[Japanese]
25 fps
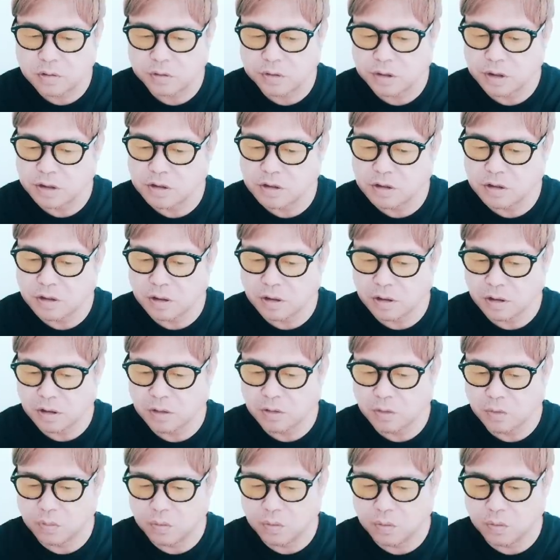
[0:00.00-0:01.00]
女性
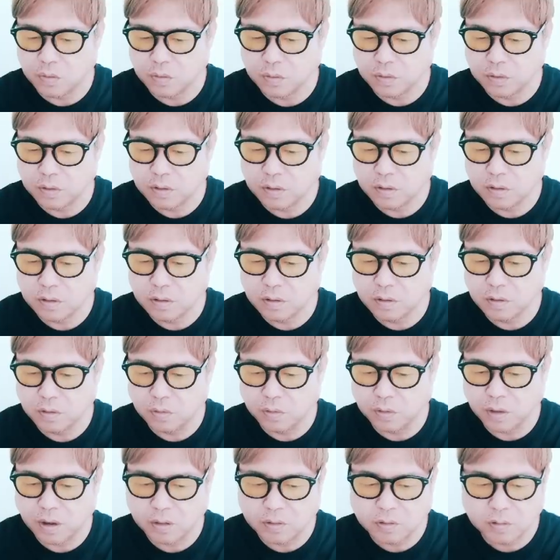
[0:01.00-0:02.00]
CEO
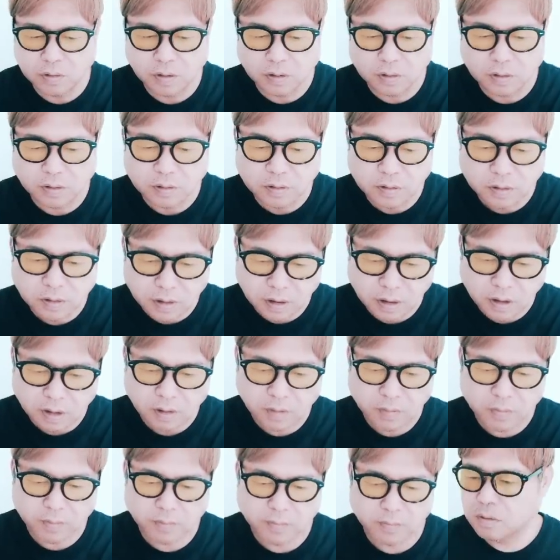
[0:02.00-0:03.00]
の役なんですか
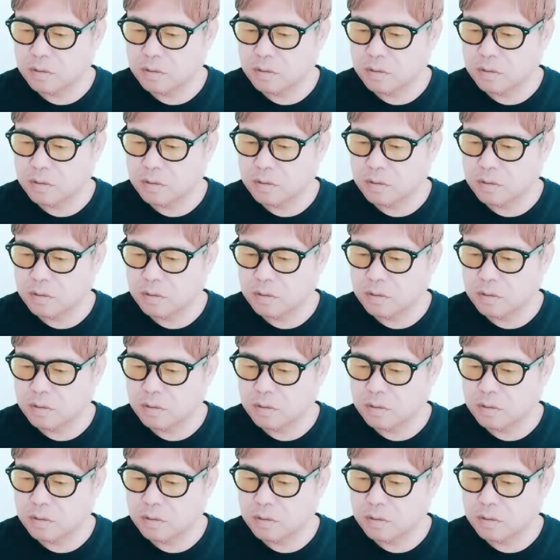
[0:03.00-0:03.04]
ね。